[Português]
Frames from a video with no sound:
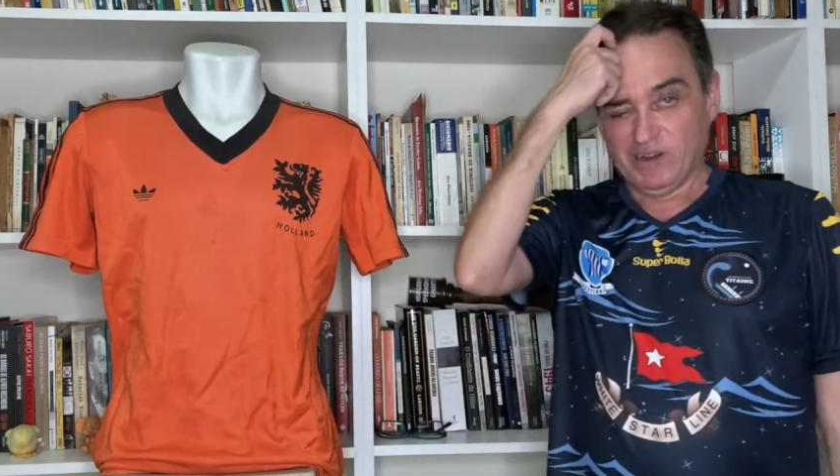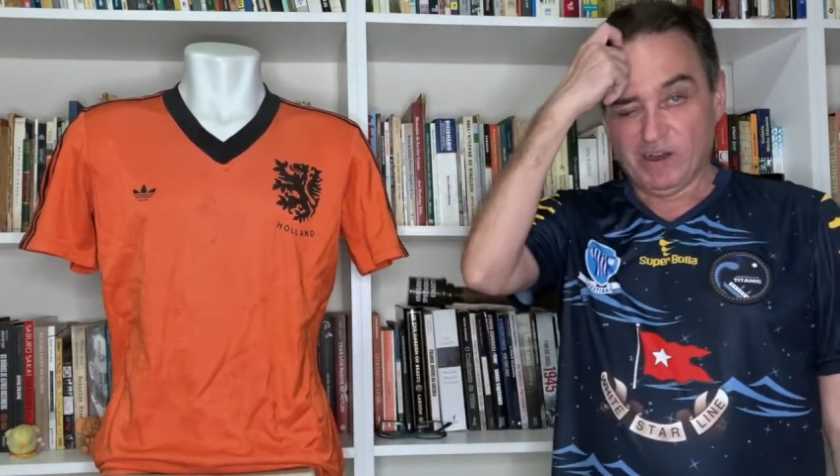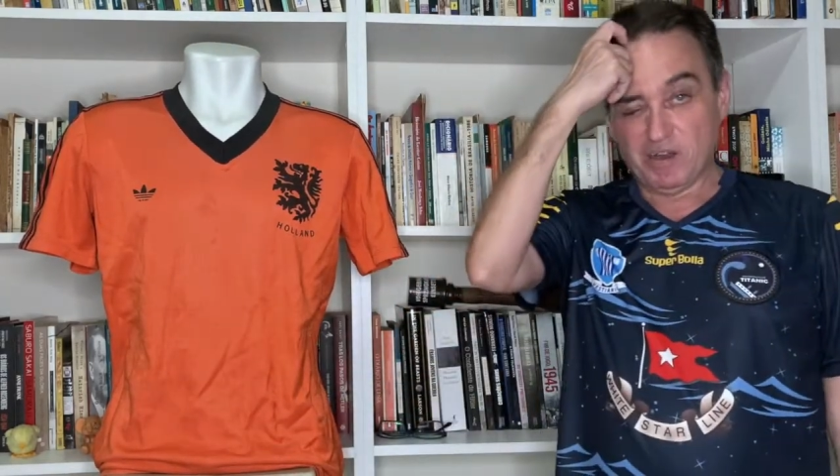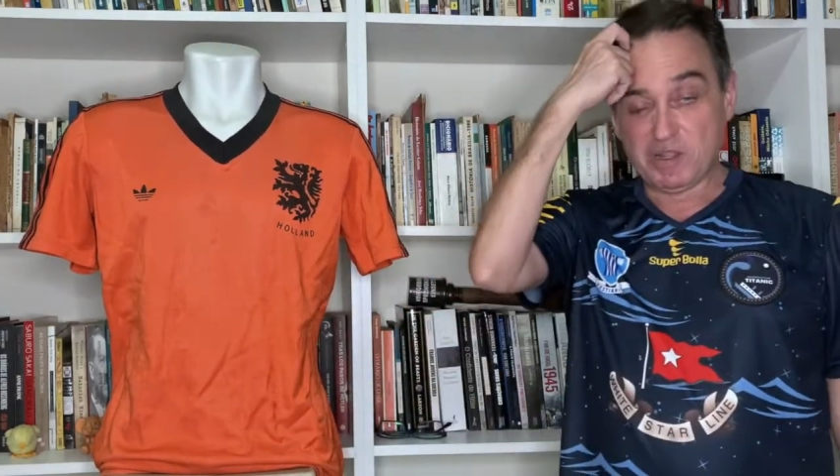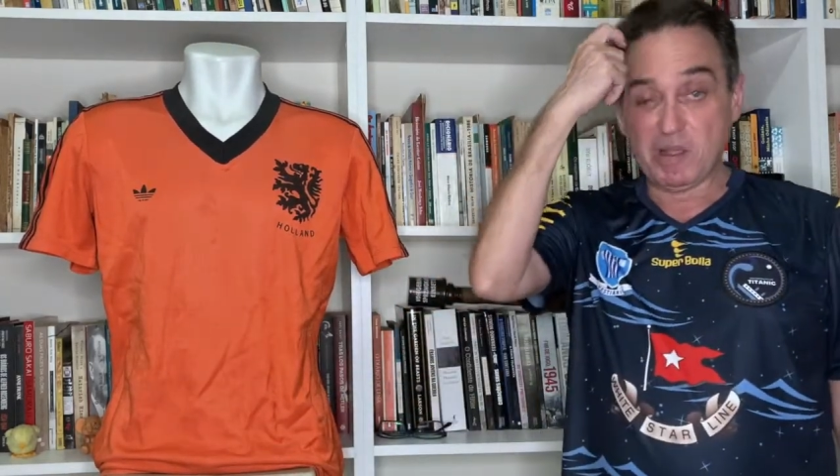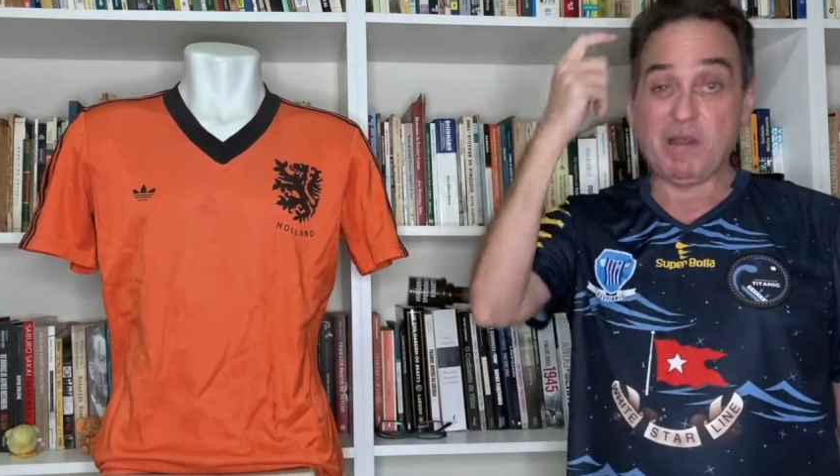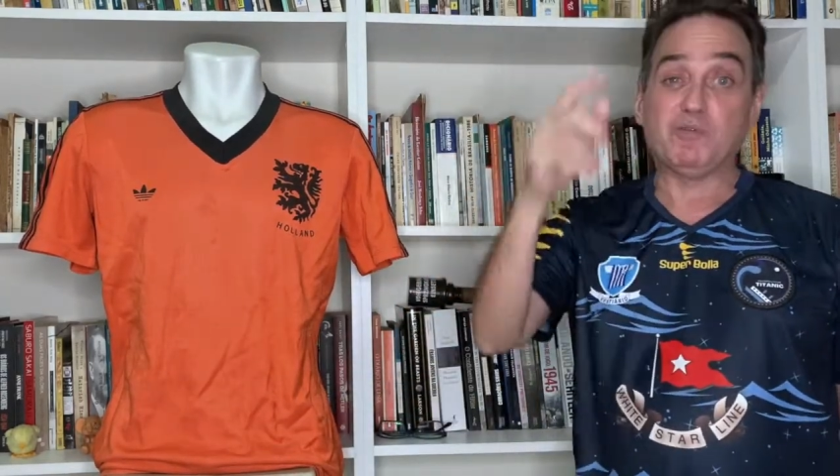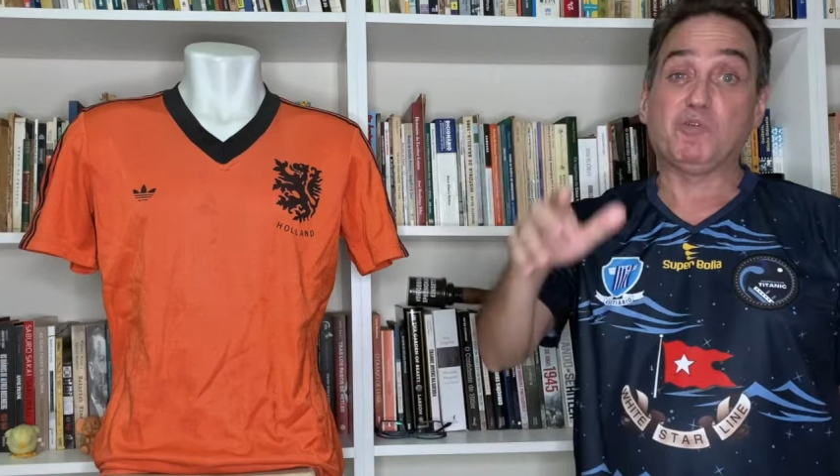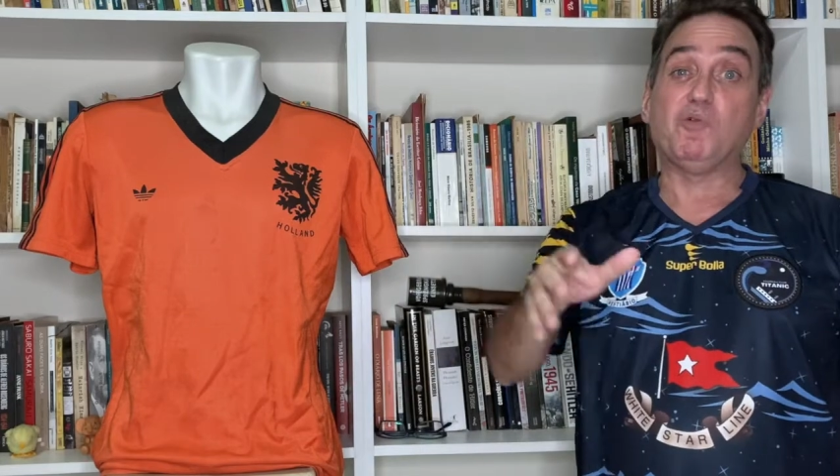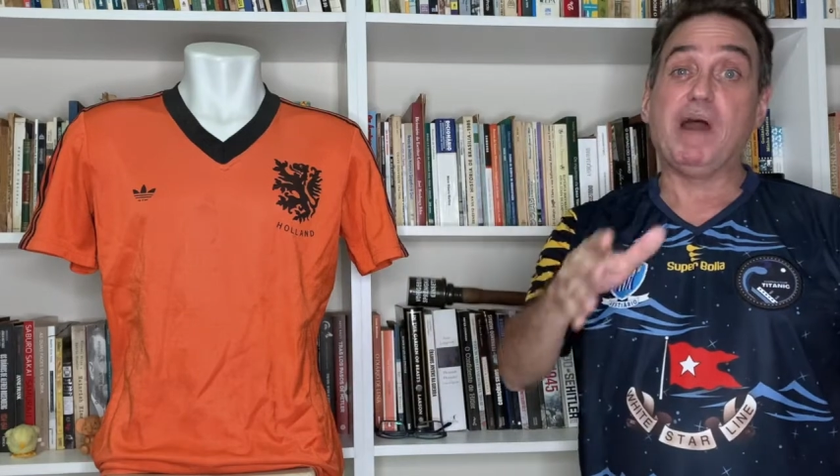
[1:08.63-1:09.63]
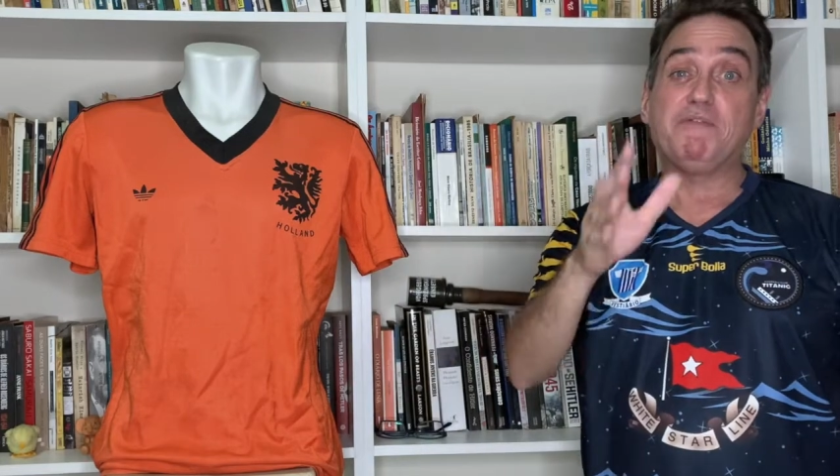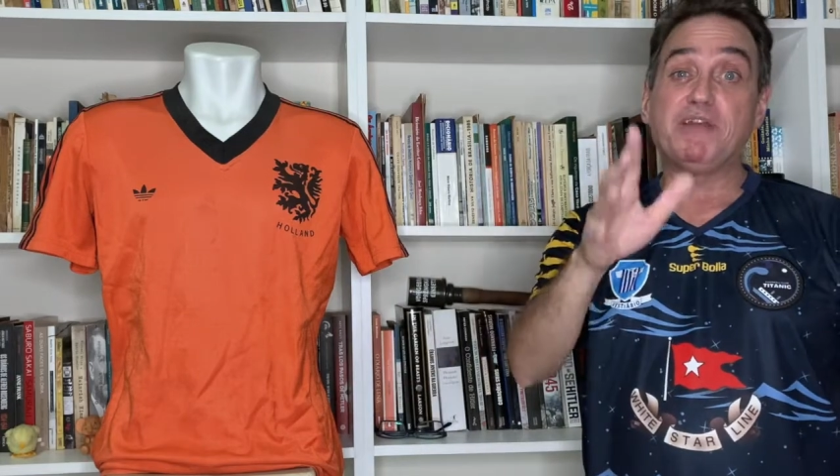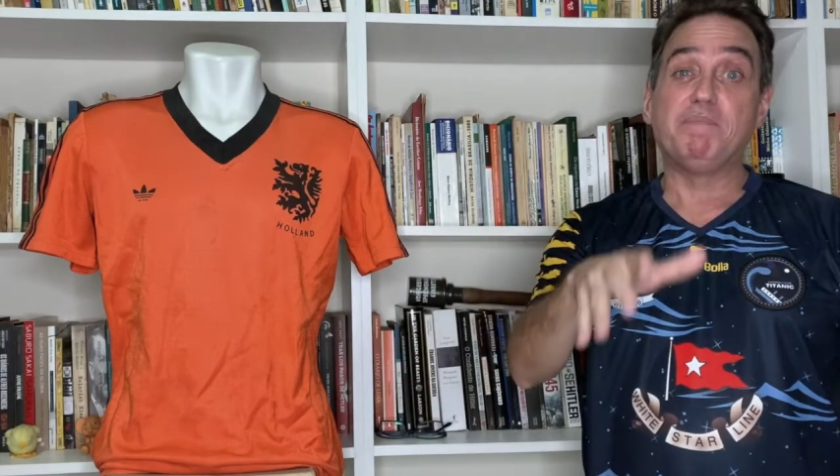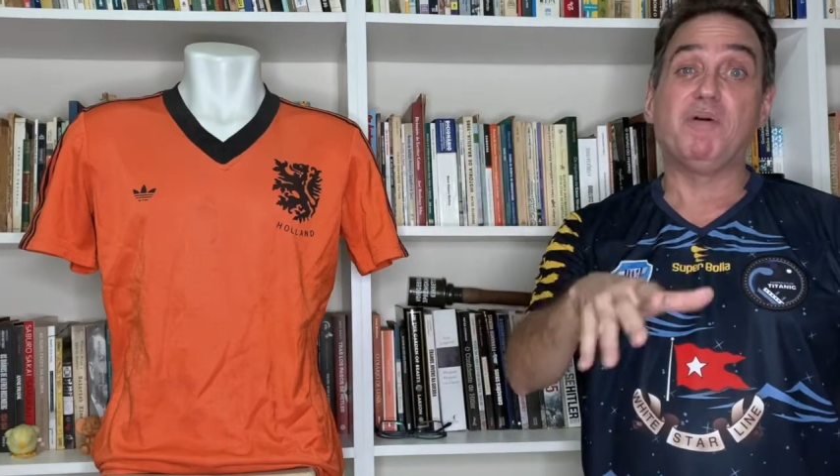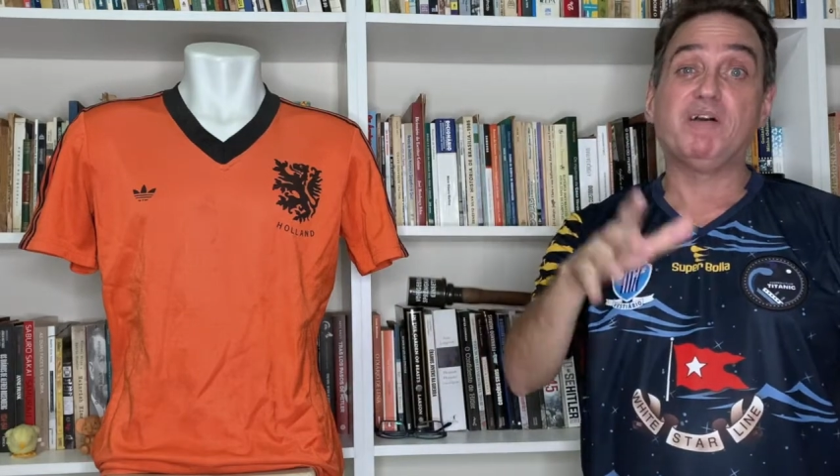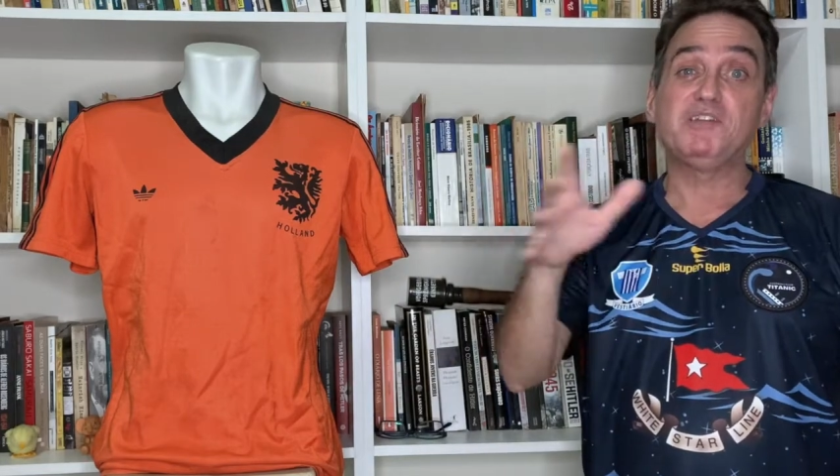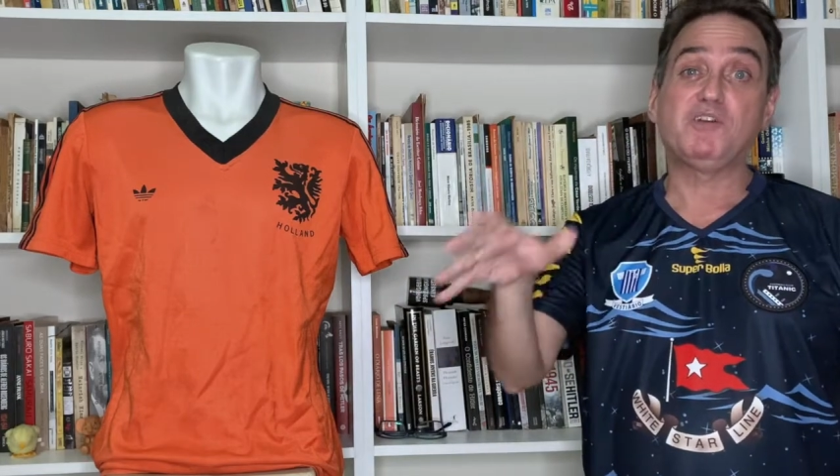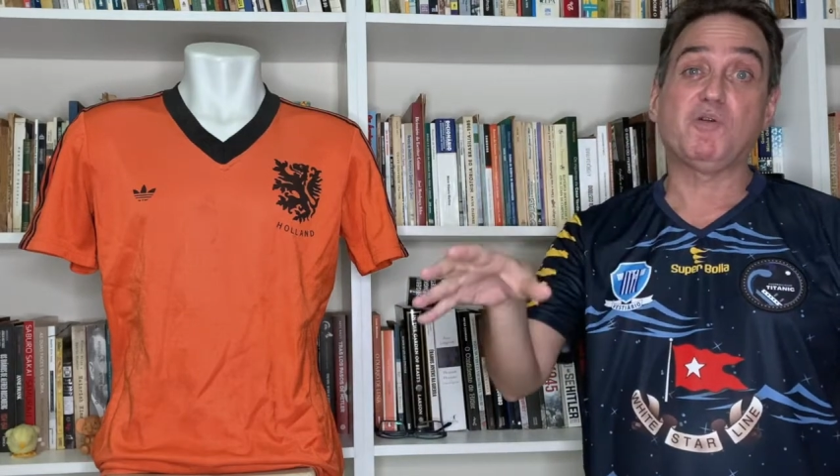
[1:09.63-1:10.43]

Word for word: Olha, eu, tenho, eu tô com raiva de unboxing de